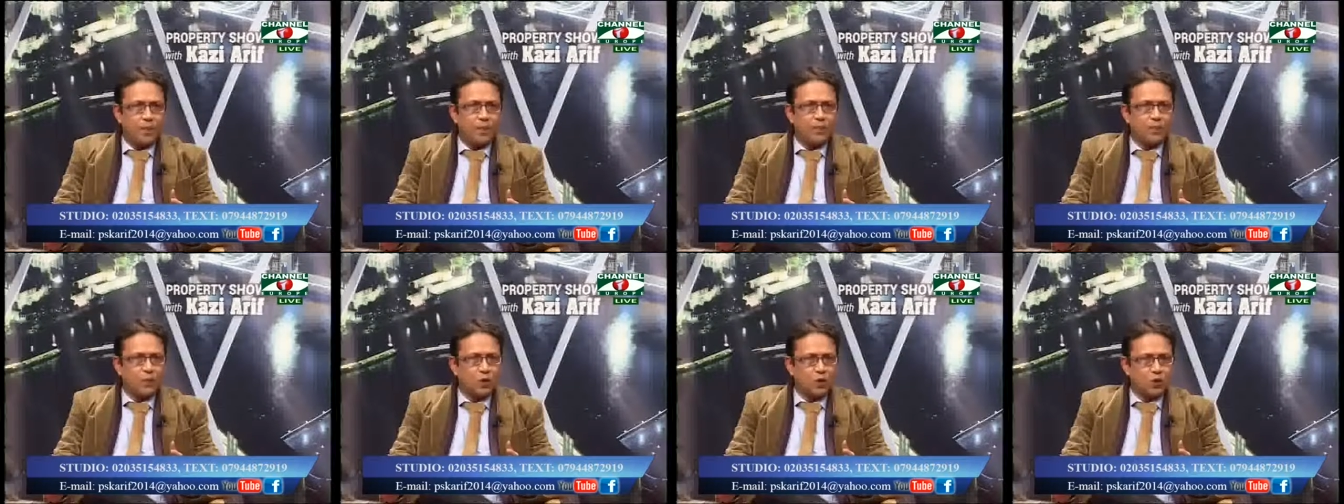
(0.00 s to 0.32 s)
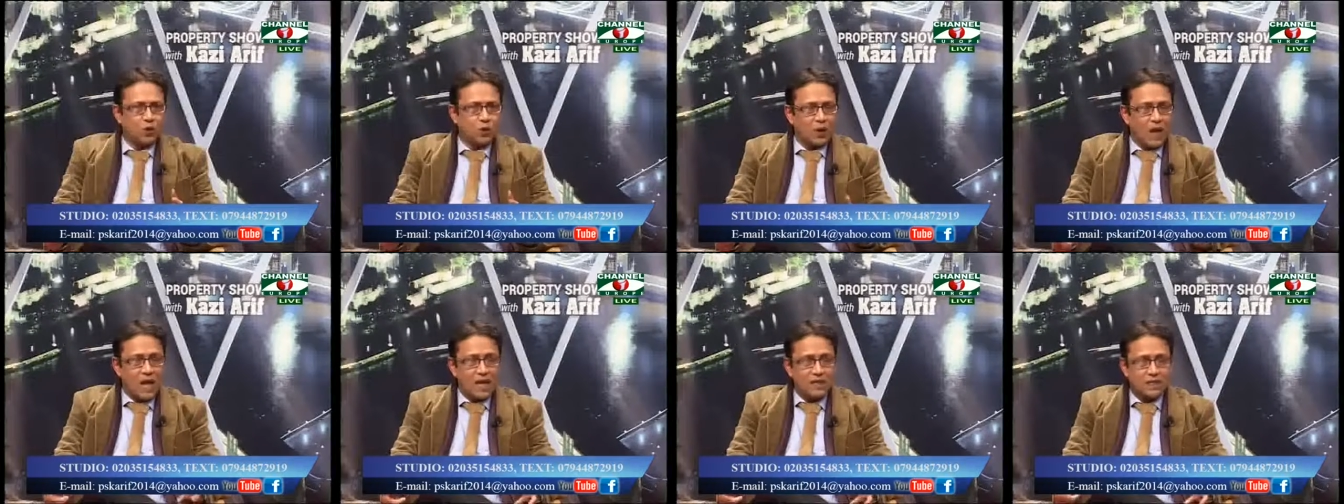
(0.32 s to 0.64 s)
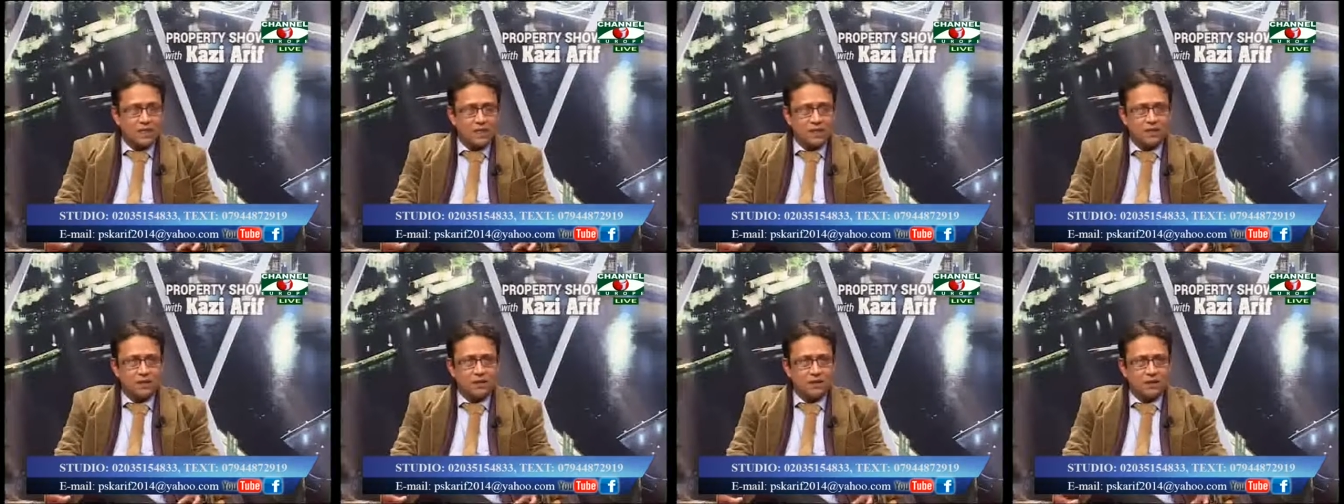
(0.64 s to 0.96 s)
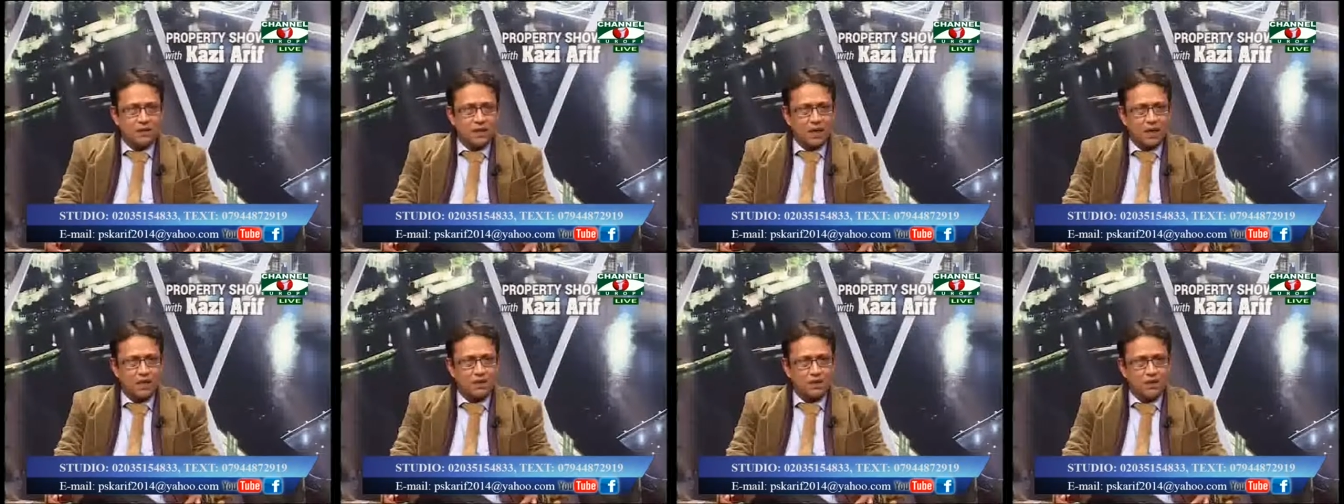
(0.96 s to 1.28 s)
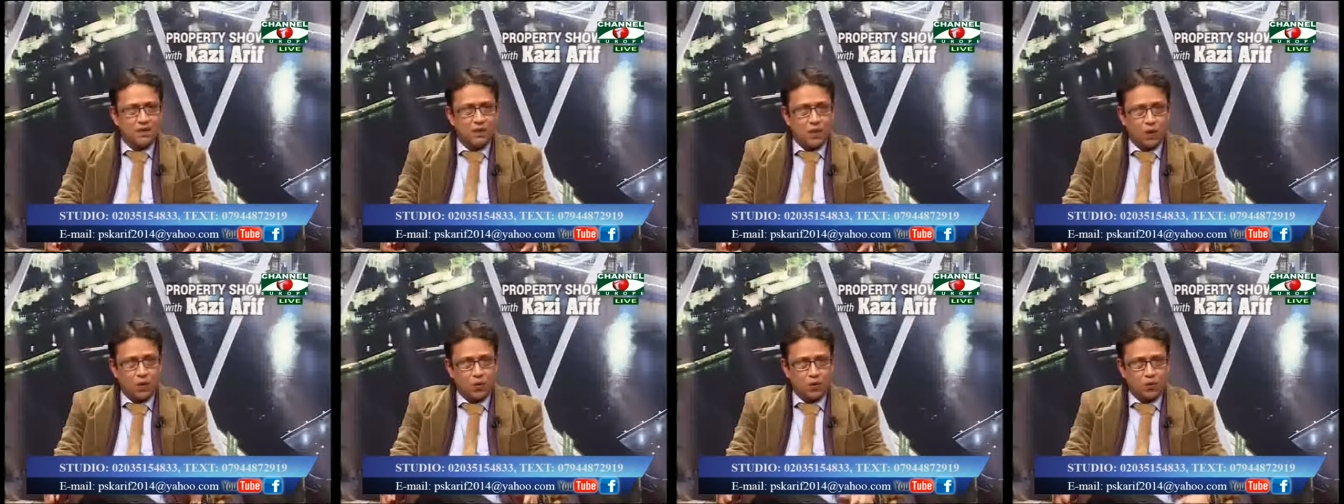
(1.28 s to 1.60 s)
দর্শক আছেন যারা
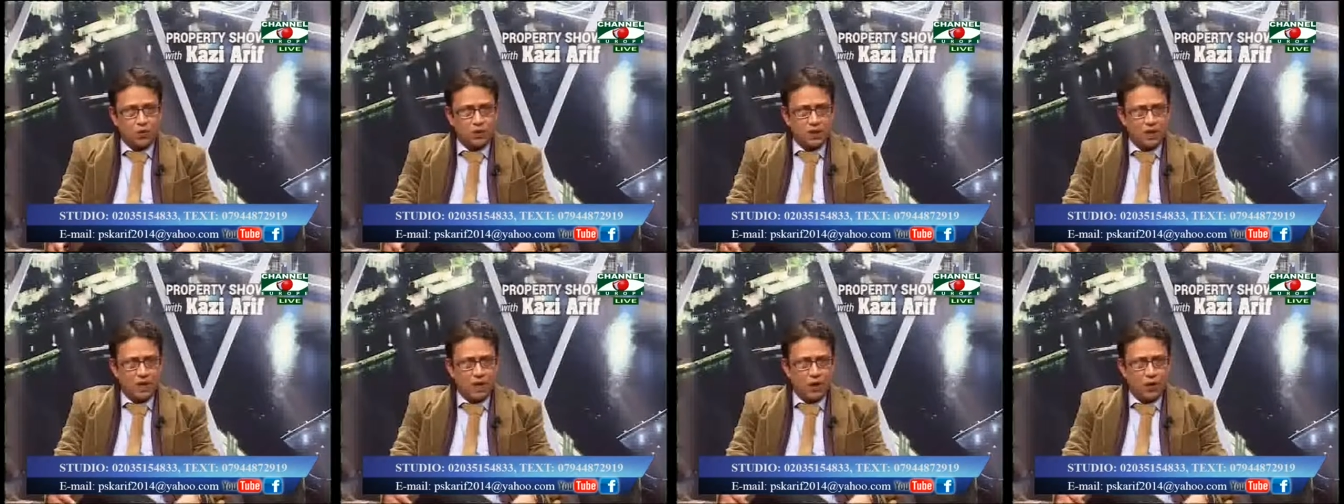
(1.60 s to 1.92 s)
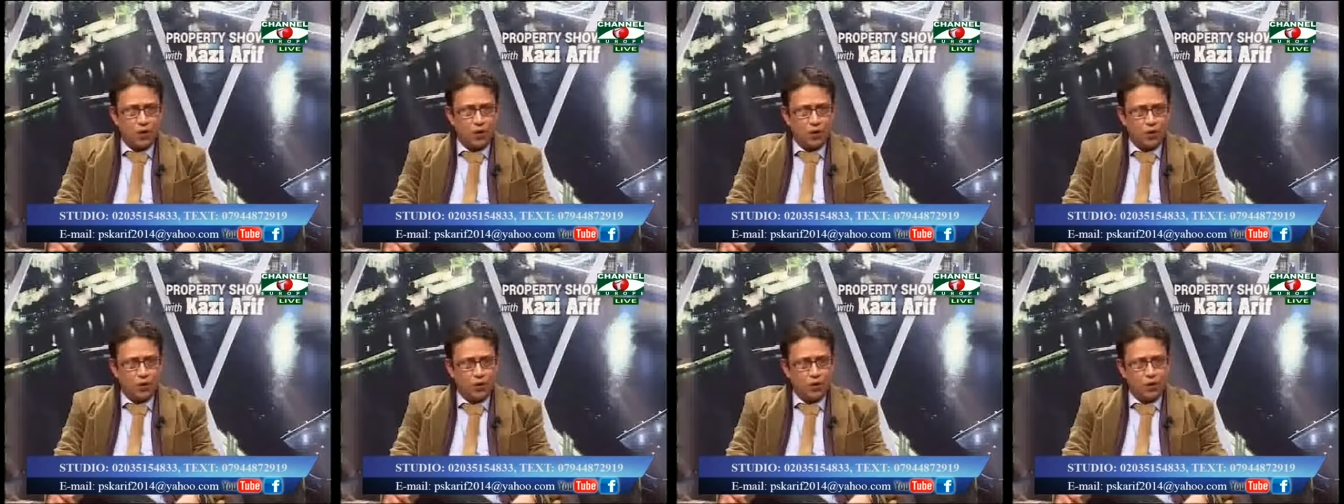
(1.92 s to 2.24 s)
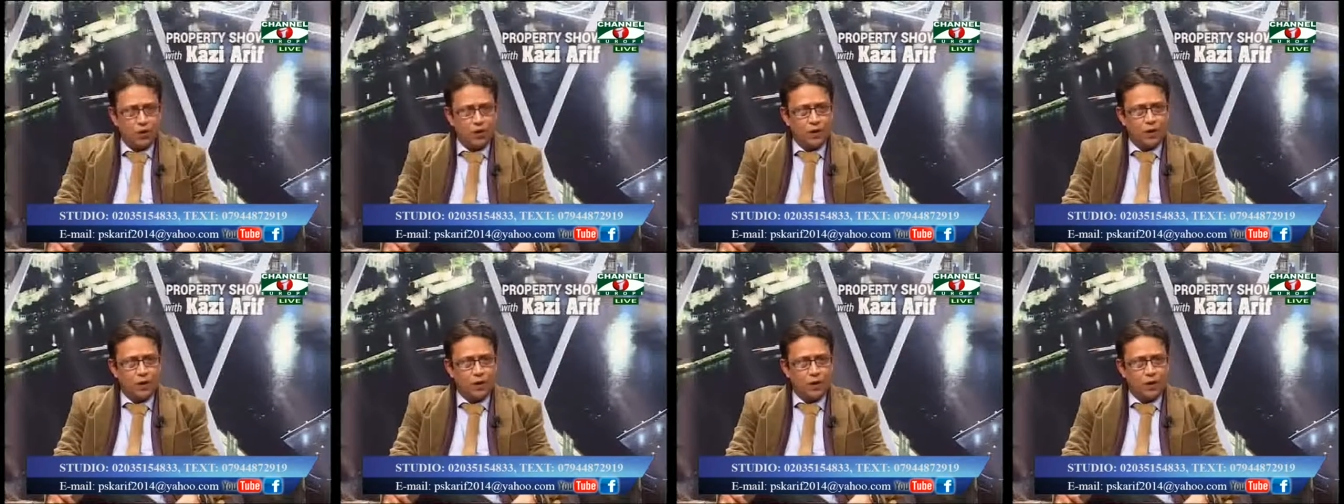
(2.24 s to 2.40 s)
চিন্তা করছেন এখনও